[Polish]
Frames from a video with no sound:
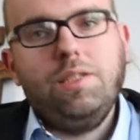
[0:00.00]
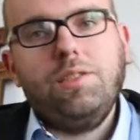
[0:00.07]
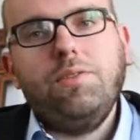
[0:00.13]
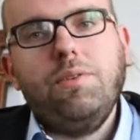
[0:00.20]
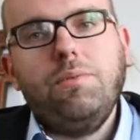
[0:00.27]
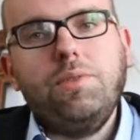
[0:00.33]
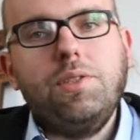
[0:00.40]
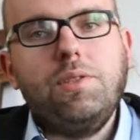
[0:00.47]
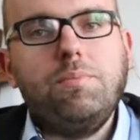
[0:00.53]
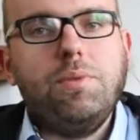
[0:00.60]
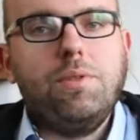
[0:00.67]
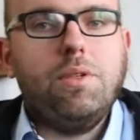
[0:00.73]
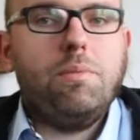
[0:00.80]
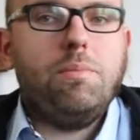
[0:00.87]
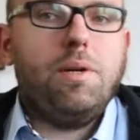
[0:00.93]
że Wam się
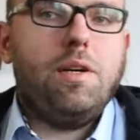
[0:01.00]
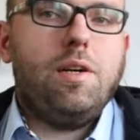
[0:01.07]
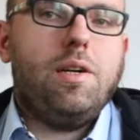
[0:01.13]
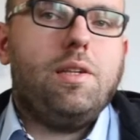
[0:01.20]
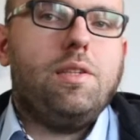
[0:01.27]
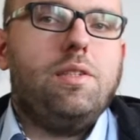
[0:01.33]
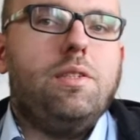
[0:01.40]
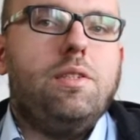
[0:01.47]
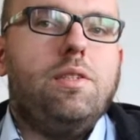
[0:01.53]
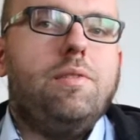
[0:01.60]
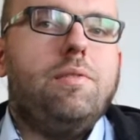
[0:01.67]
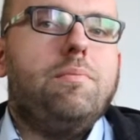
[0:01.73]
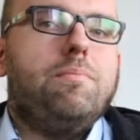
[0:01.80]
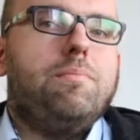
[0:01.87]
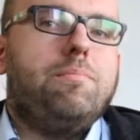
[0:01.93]
spodoba i
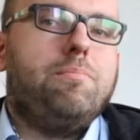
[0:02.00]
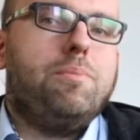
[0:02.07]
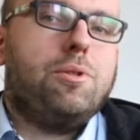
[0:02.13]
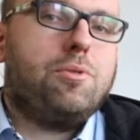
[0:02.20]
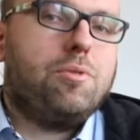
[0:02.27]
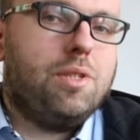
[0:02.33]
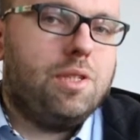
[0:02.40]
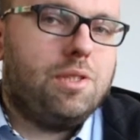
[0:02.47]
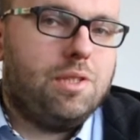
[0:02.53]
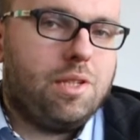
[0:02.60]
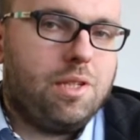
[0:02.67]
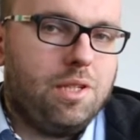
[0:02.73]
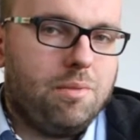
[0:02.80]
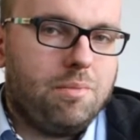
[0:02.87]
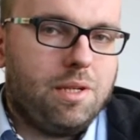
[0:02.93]
poczujecie
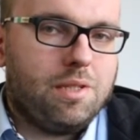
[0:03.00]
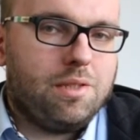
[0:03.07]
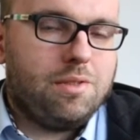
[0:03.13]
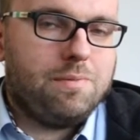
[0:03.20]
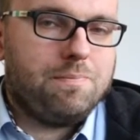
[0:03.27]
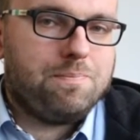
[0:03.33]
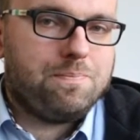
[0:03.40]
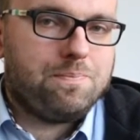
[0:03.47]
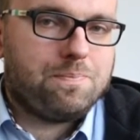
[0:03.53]
klimat.